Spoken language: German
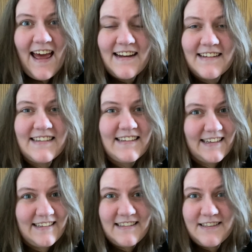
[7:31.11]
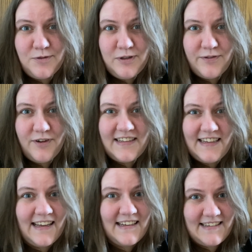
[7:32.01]
dass es richtig gut wird,
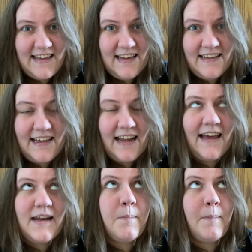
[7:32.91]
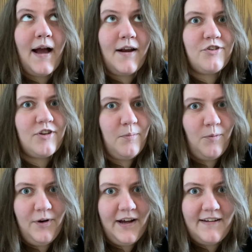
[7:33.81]
denn ganz ehrlich, alleine magischer
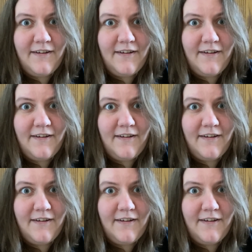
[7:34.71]
Monat,